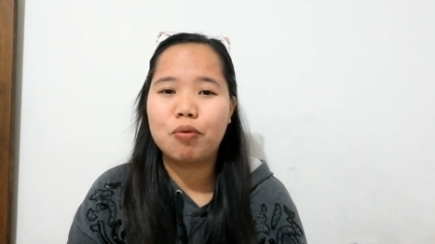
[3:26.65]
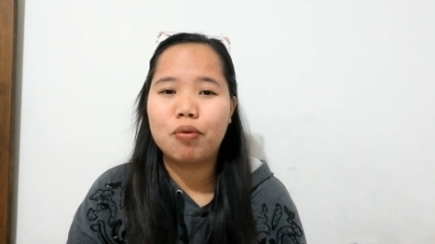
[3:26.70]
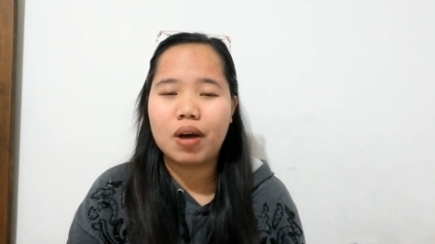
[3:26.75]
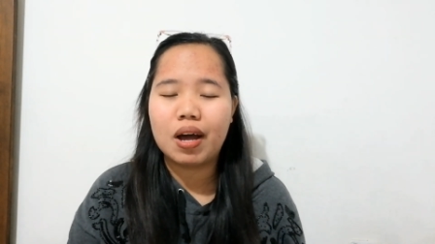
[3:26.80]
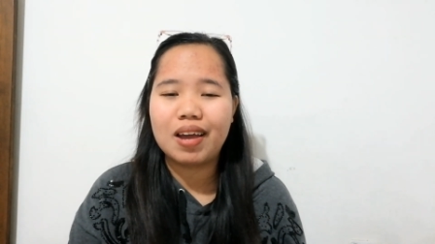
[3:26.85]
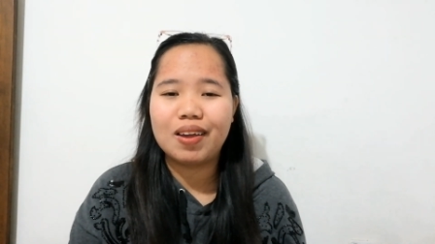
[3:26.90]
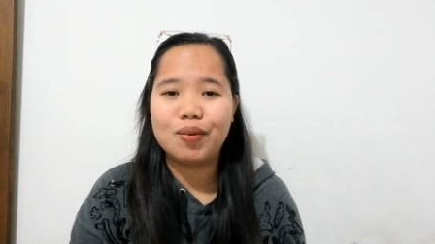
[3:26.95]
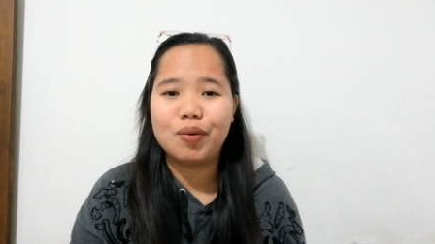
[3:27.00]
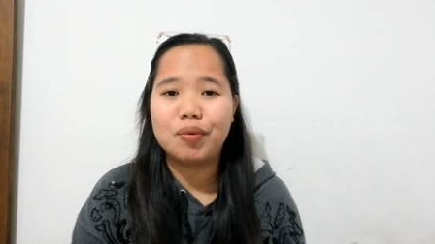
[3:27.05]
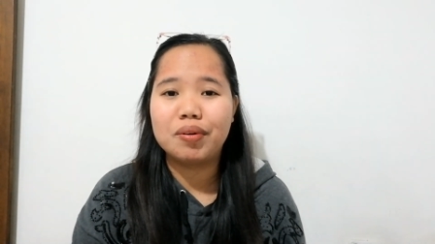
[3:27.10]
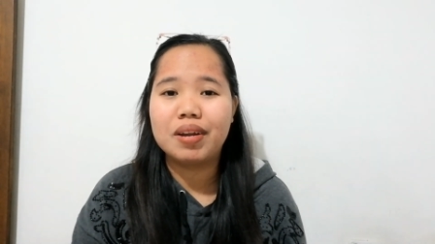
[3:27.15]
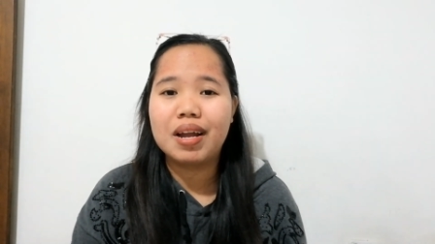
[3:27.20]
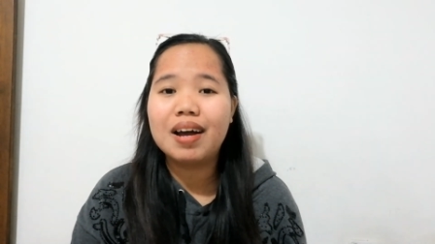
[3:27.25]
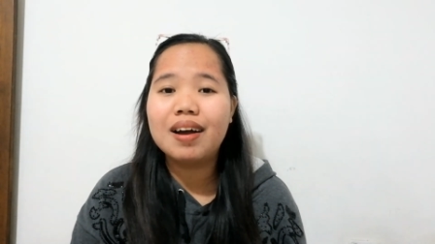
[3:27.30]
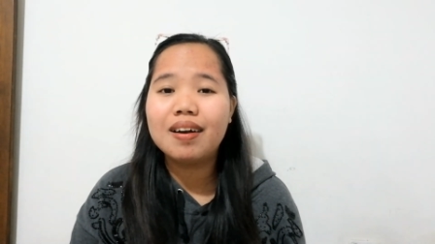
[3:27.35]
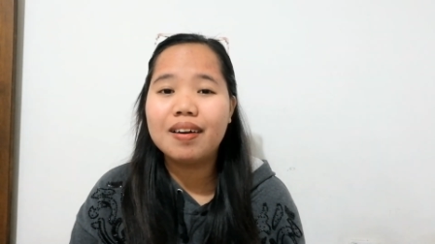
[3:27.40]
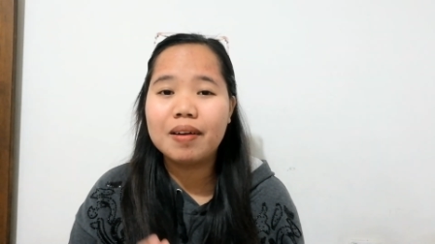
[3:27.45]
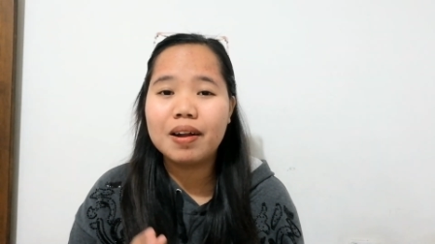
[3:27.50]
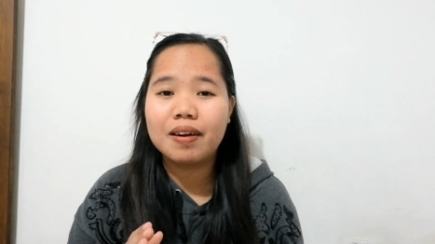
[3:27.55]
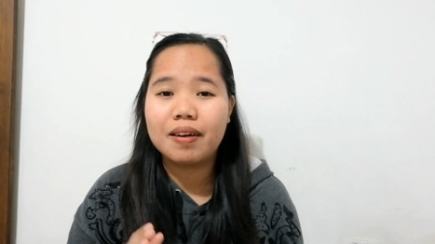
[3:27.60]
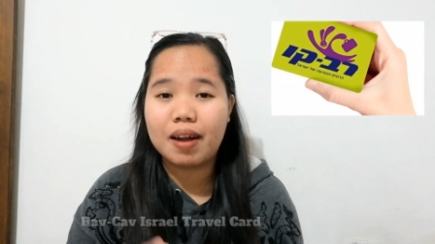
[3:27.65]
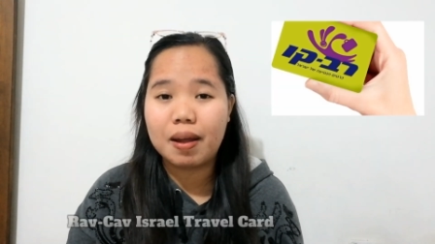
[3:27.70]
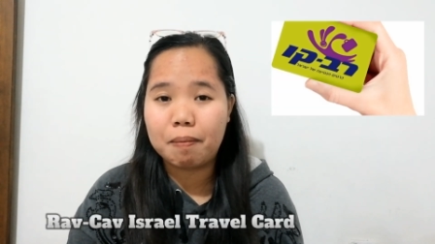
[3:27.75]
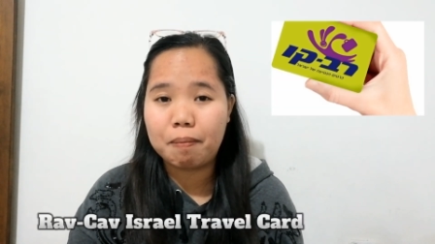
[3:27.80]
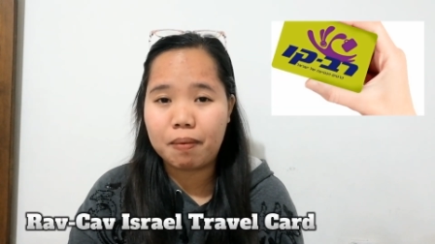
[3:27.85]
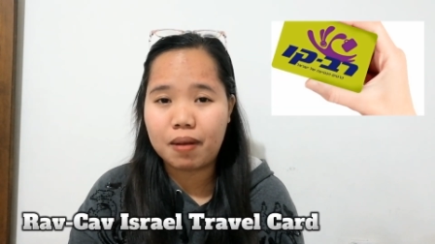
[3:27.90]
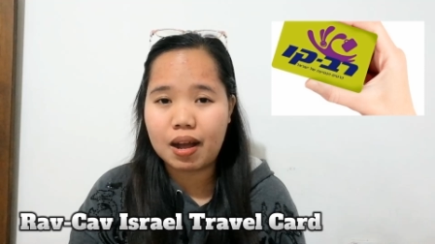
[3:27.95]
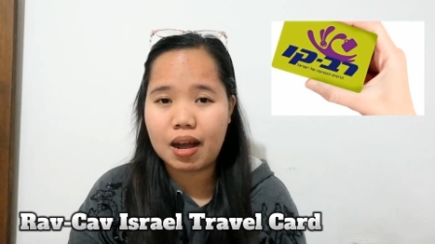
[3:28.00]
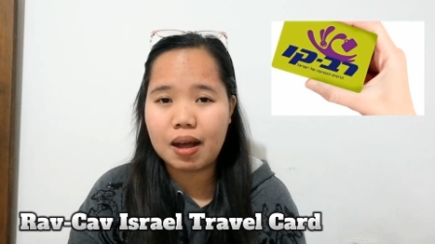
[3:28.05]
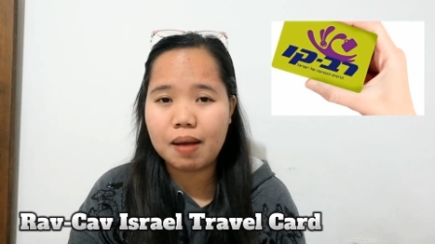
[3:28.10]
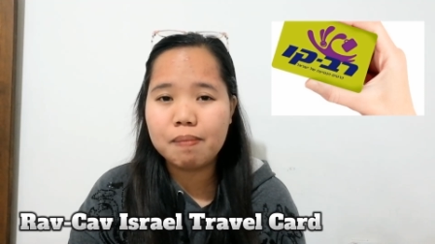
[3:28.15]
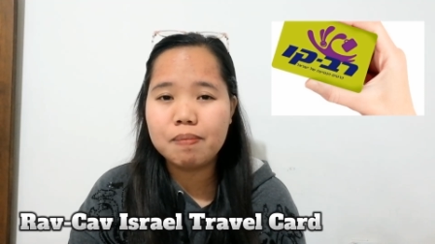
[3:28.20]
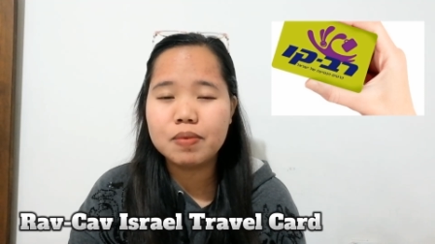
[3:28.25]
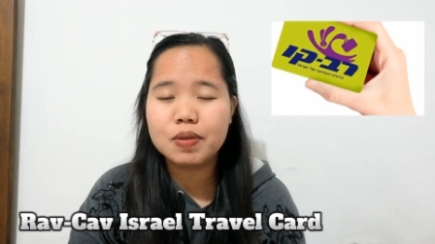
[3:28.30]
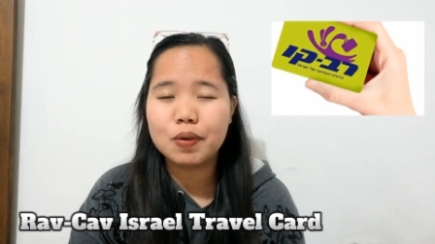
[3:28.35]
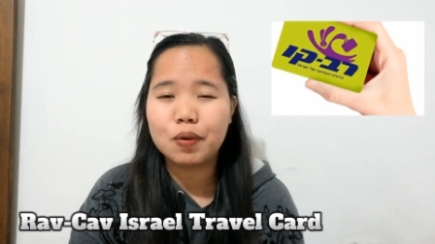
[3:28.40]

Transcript: po kayo ng Grab Cab.